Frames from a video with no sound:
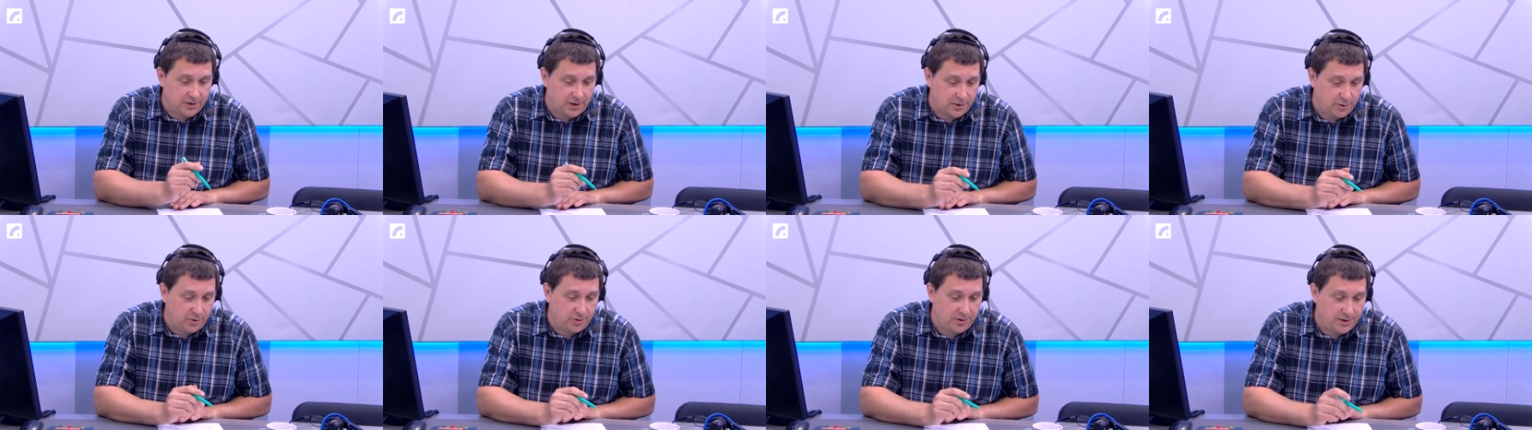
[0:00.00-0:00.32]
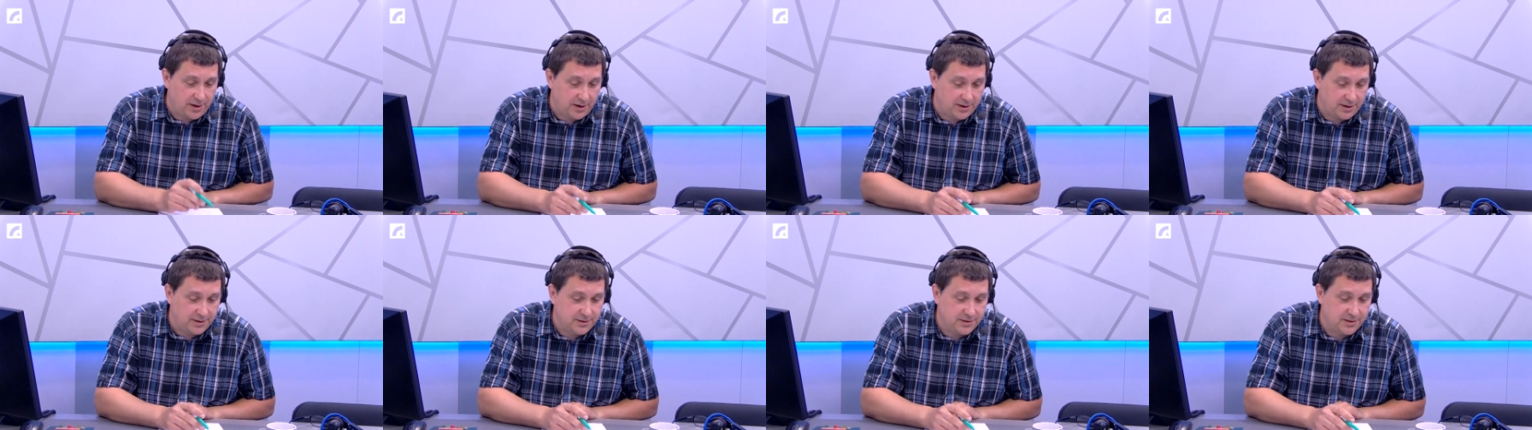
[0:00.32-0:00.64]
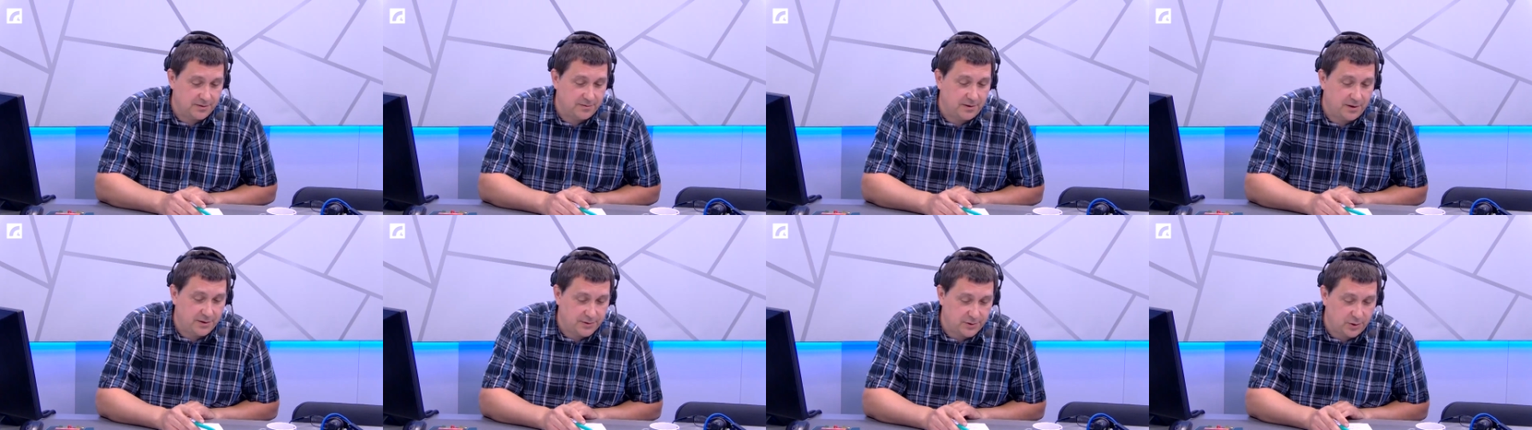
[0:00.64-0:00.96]
который так и
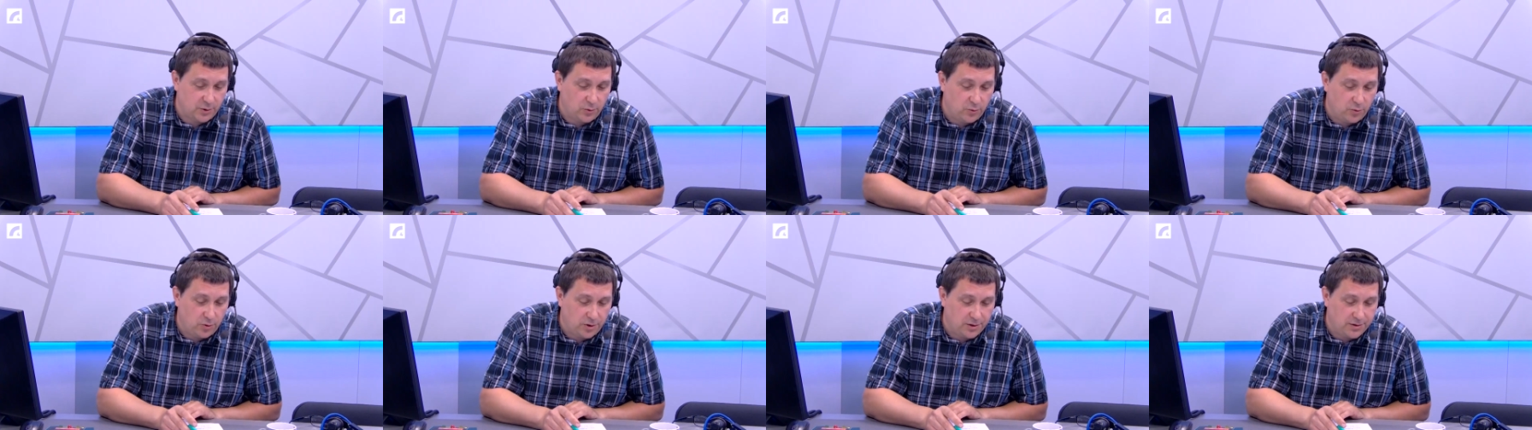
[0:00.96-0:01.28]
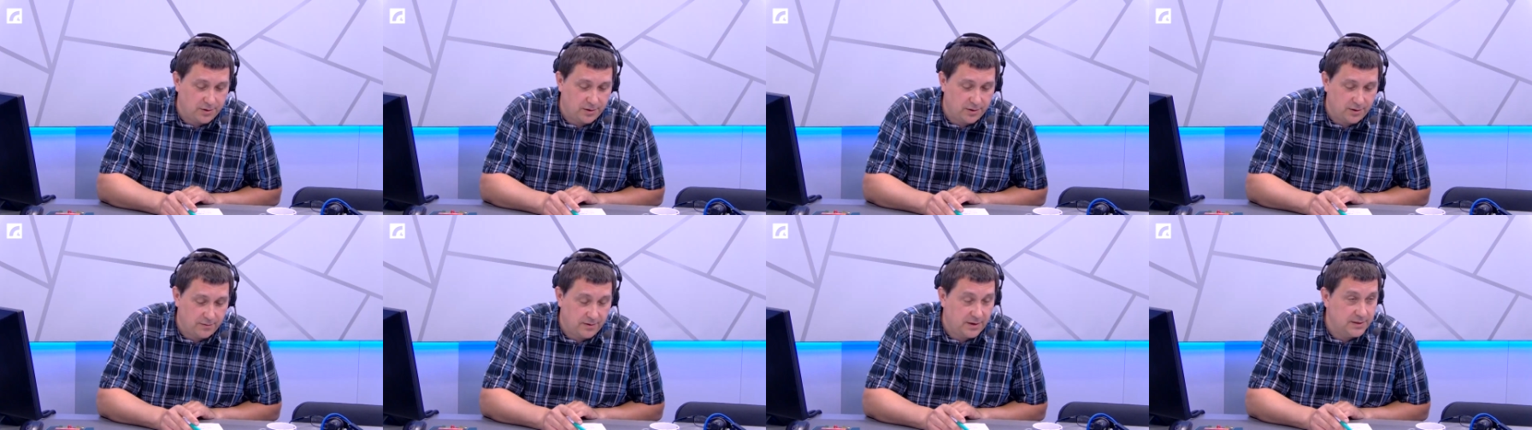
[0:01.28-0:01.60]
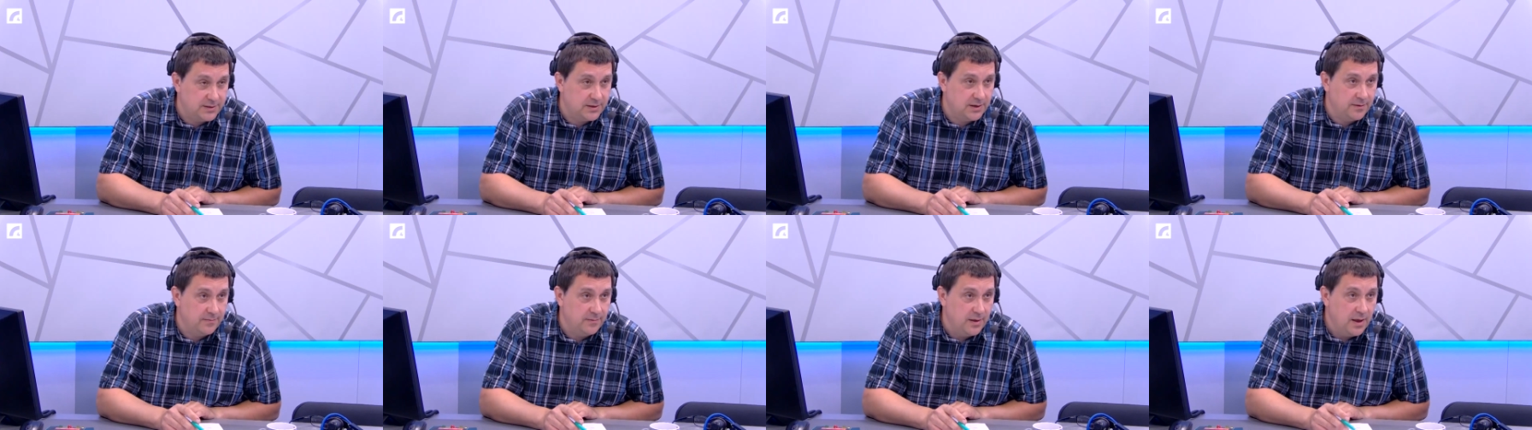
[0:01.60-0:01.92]
назывался «Город на
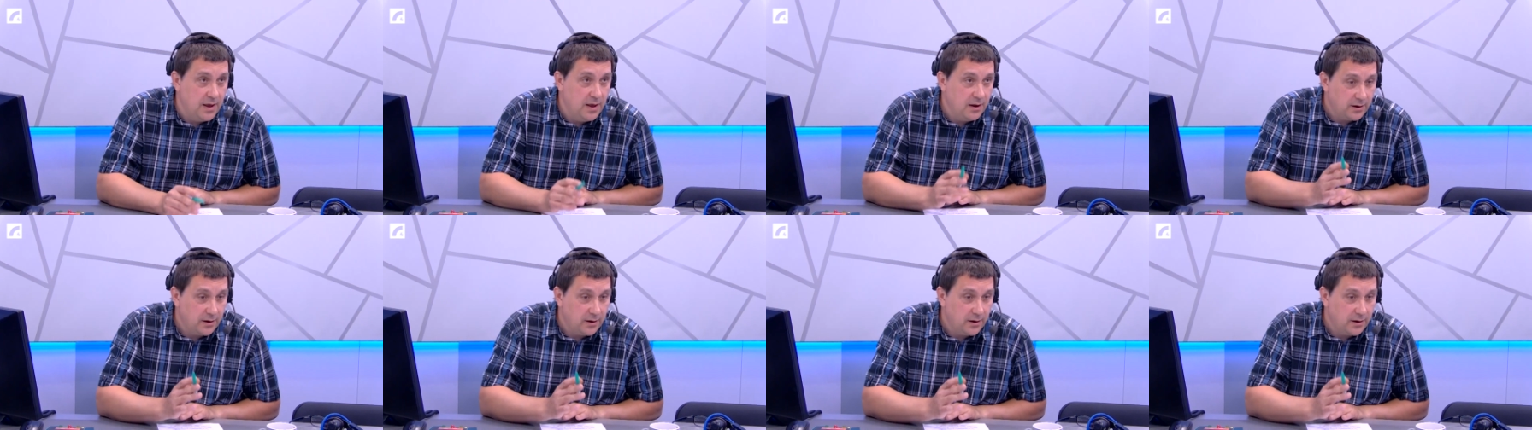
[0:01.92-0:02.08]
воде».